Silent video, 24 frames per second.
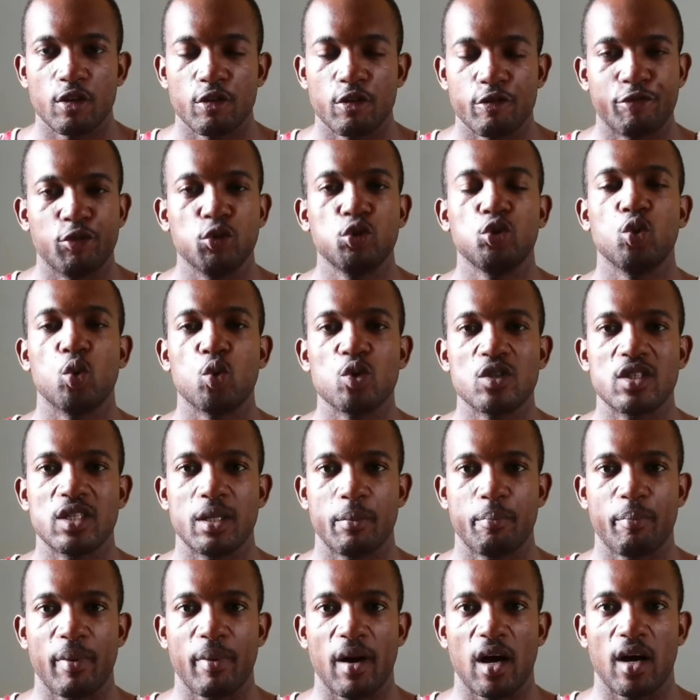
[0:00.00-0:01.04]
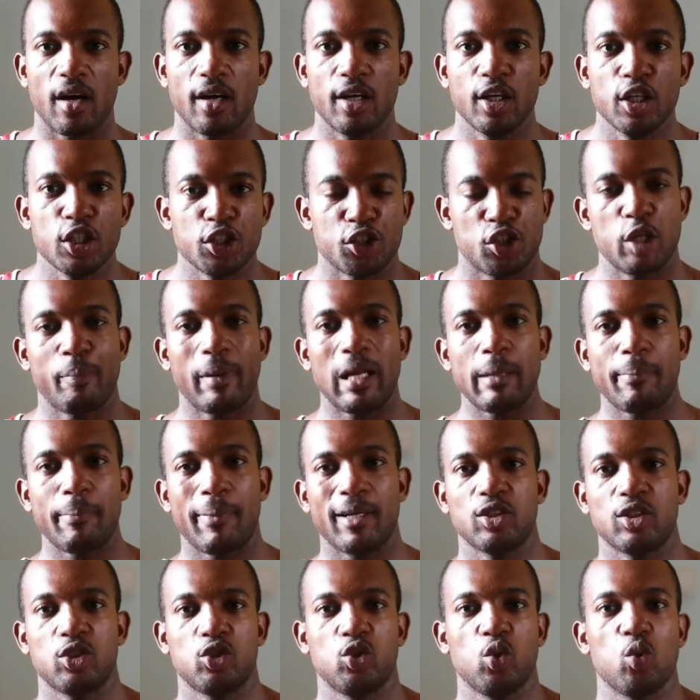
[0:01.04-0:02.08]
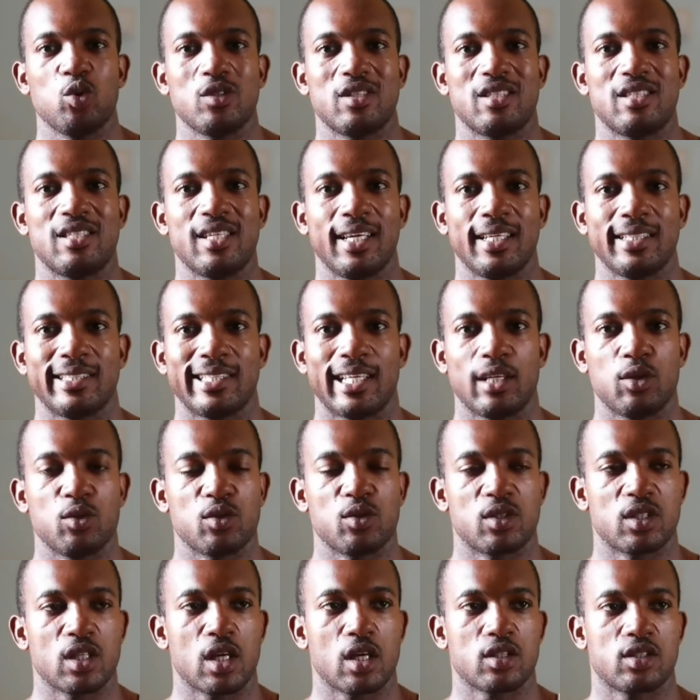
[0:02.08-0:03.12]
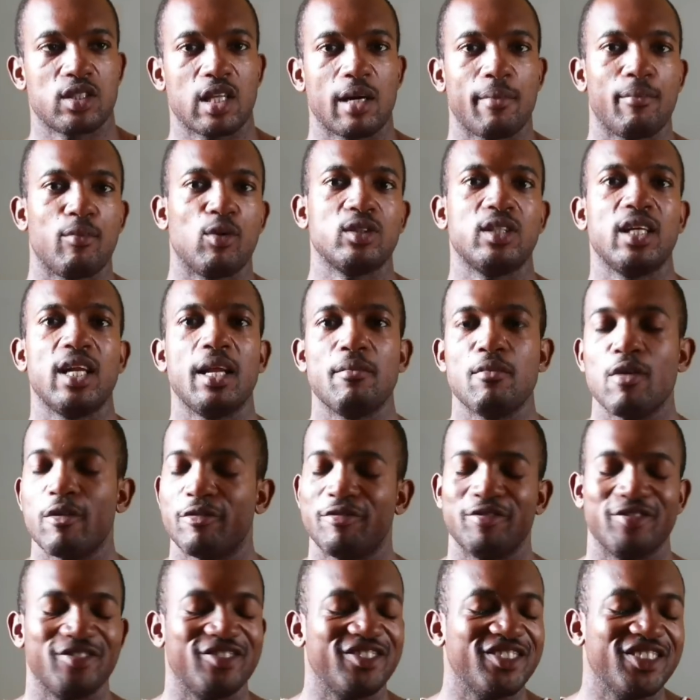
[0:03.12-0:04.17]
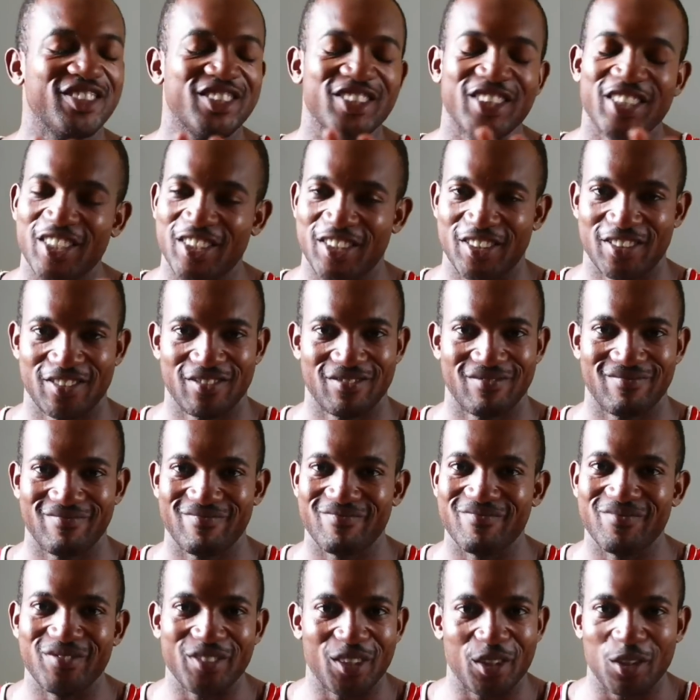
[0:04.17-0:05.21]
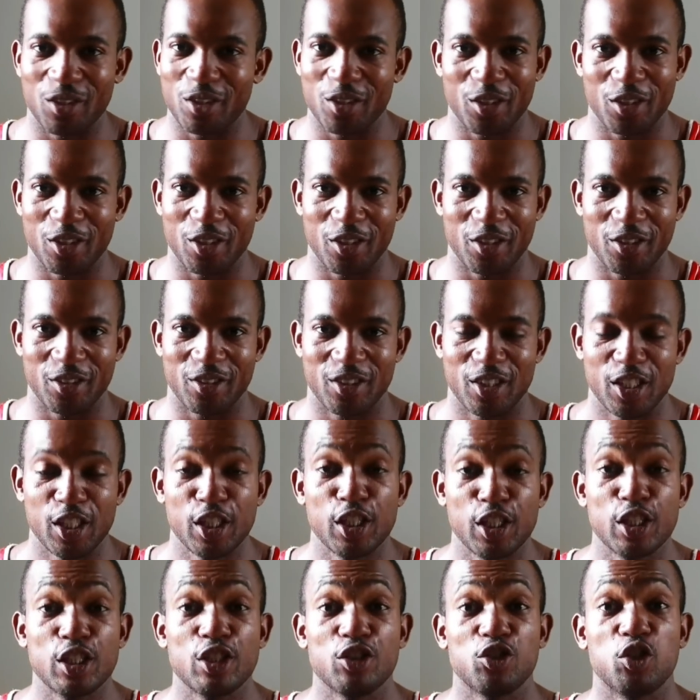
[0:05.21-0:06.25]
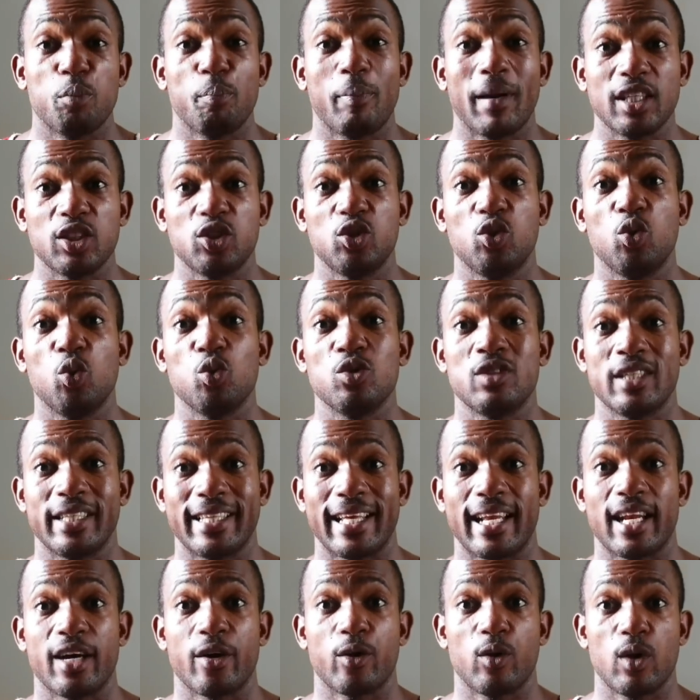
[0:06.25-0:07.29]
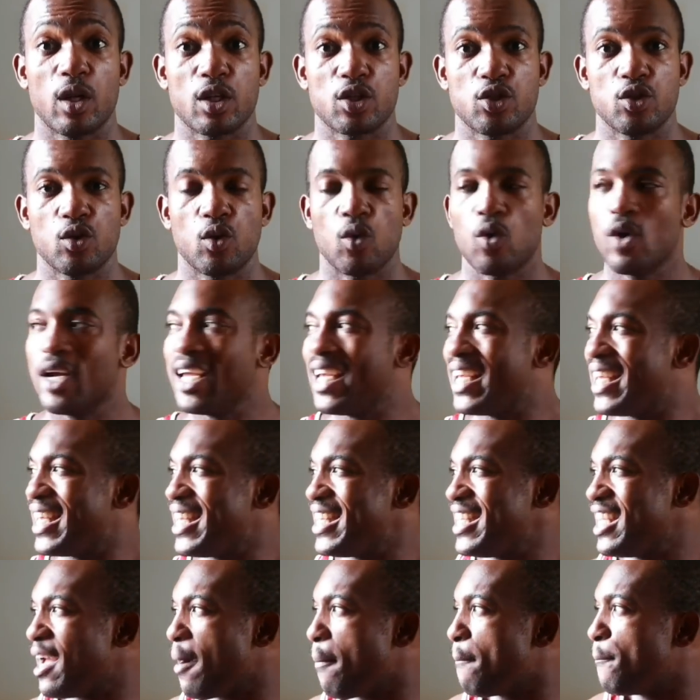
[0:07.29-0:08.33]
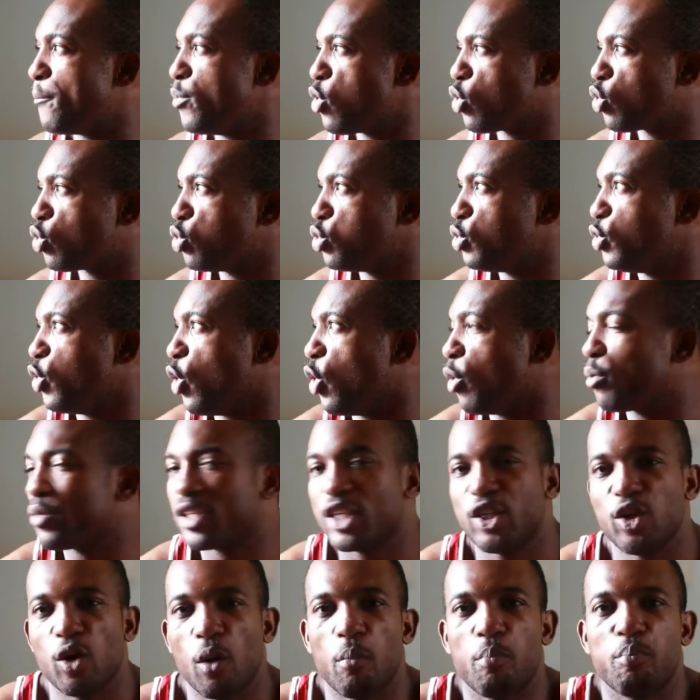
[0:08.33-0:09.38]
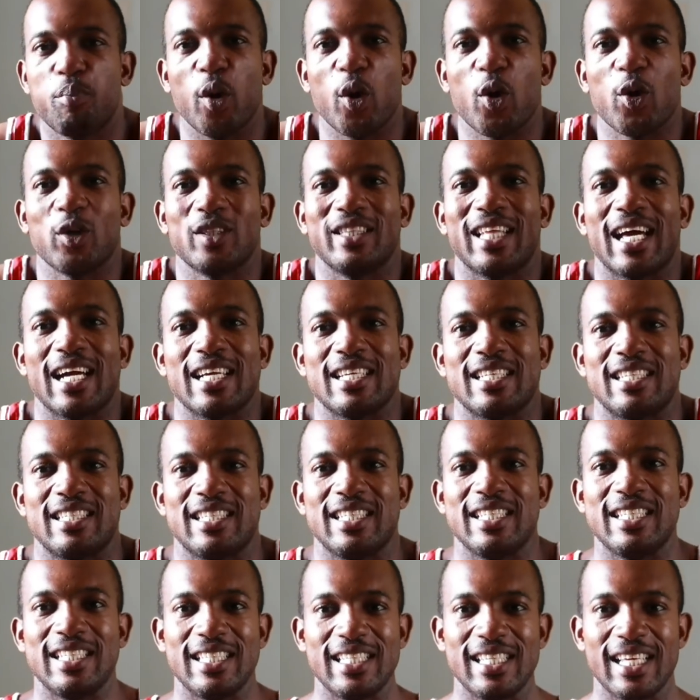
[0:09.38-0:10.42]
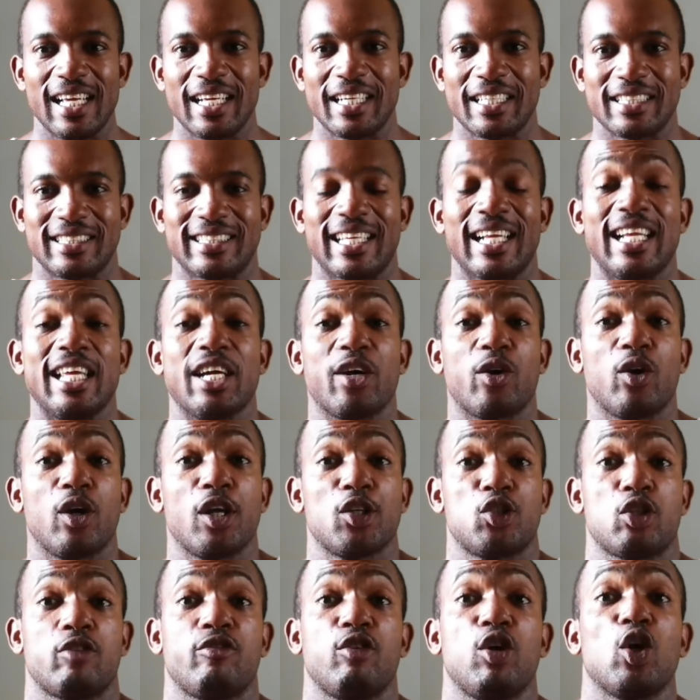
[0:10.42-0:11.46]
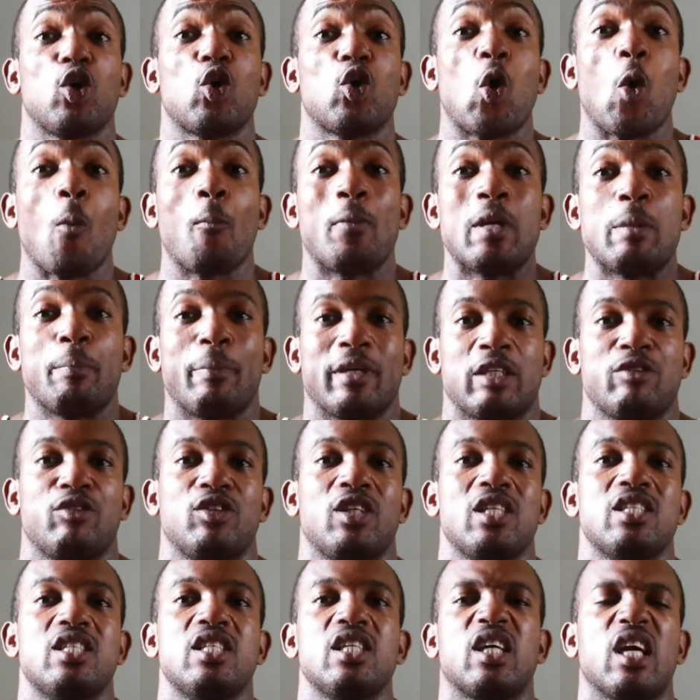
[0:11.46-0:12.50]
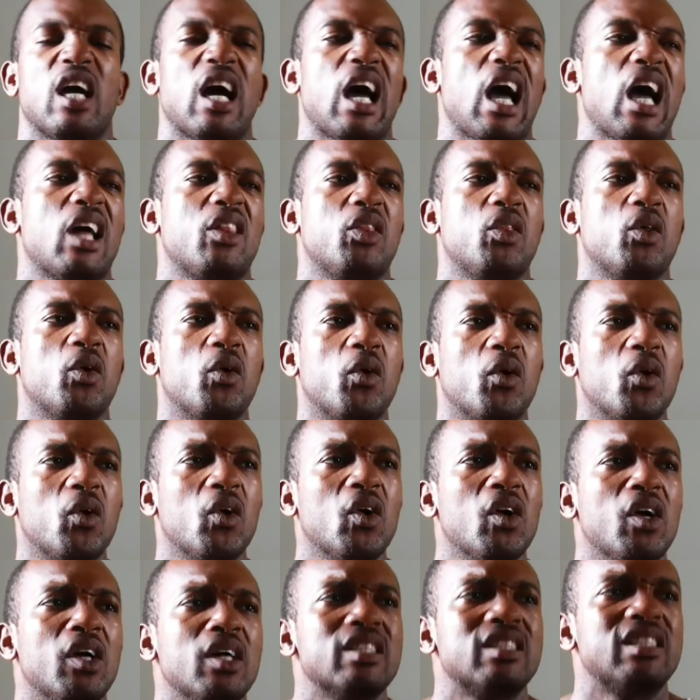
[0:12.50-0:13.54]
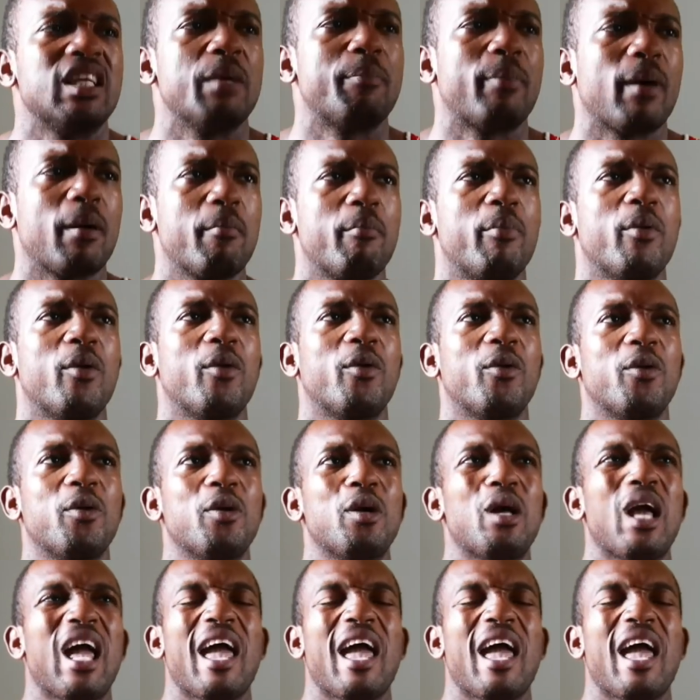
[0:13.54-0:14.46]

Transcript: Vous n'osez pas. Je ne parle pas d'oser dans le sens d'aborder les meufs. Non. Non, non, non, non, non. Je parle d'oser dans la relation. Il y a beaucoup d'hommes qui ont peur d'agir dans les relations avec leurs copines parce qu'on s'est dit que, ah non, c'est pas bon.